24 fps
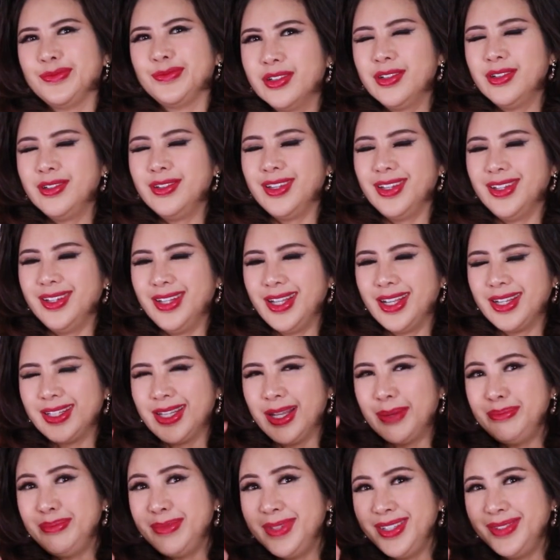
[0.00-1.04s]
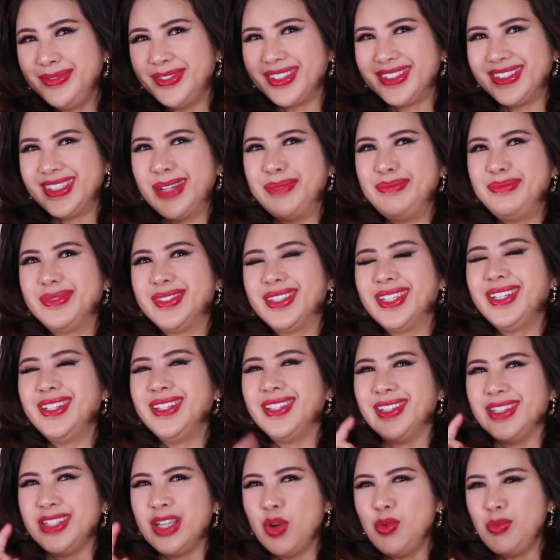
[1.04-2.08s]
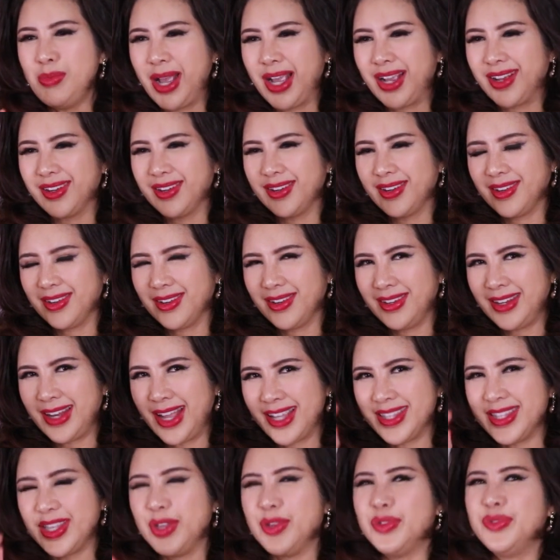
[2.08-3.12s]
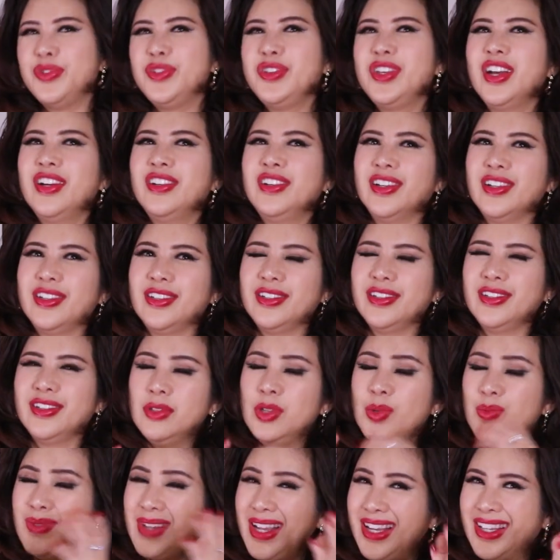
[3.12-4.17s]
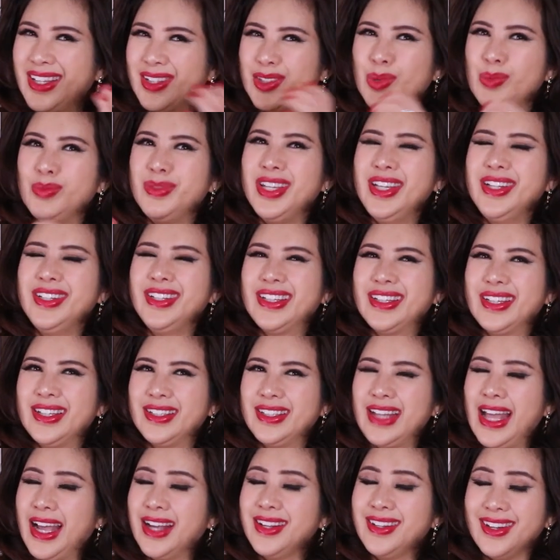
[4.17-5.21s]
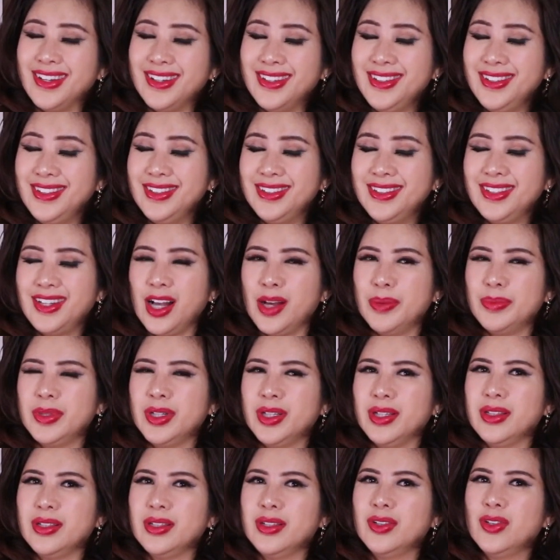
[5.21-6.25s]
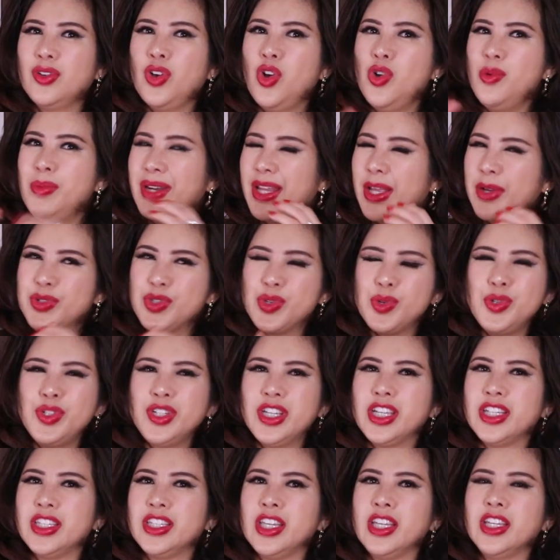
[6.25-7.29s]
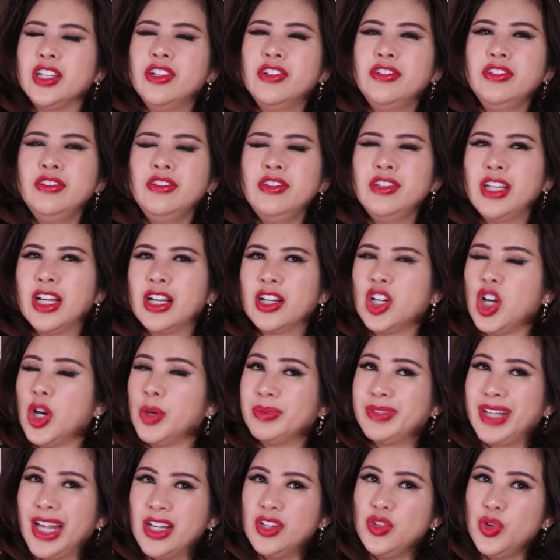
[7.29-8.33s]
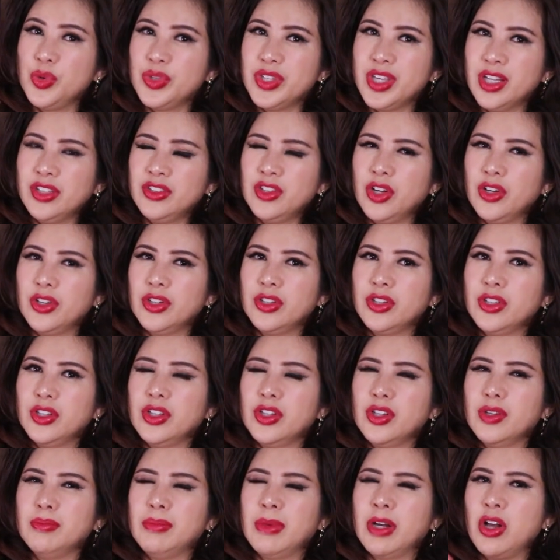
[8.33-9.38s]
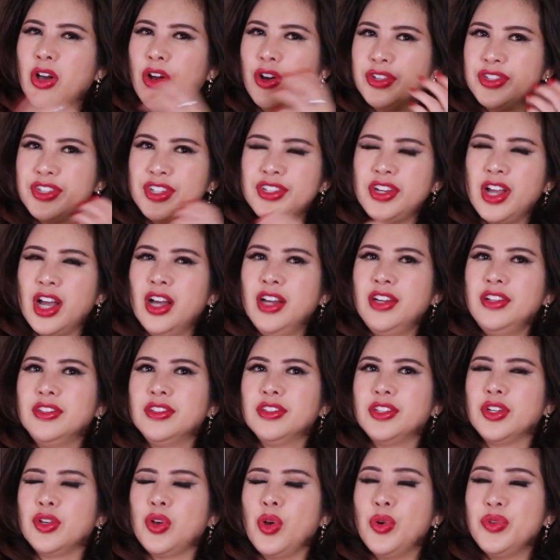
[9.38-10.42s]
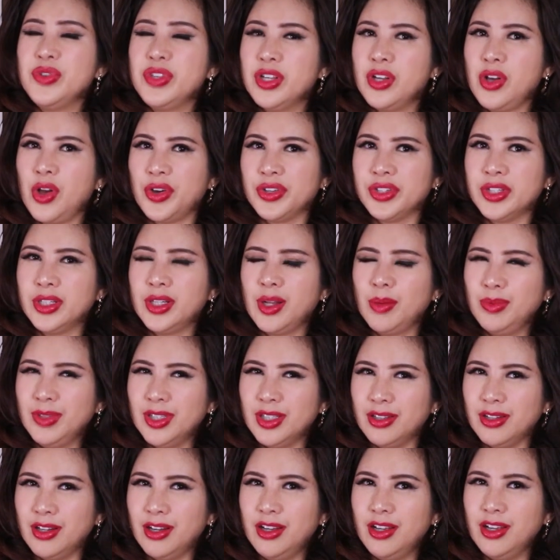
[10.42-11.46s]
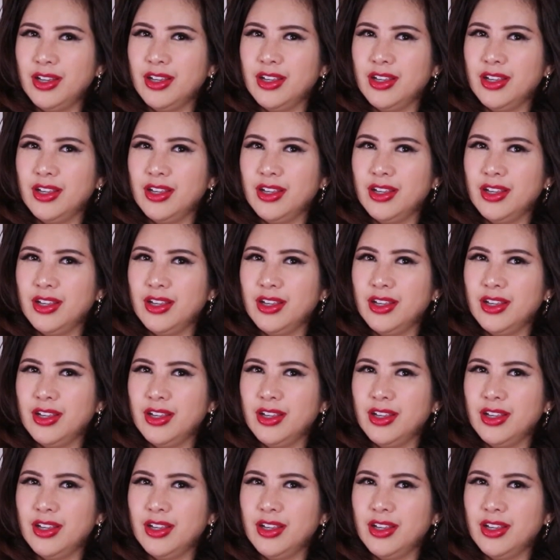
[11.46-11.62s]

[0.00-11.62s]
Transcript: Có nghĩa là 50% cái người giấu mặt là nhị phu nhân rồi. Lúc này là Tụng Liên là đã cởi lên lưng cọp rồi. Cô mà leo xuống thì chỉ có nước là cọp cắn cô chết thôi. Mà ngồi trên đó thì cô như ngồi trên đống lửa.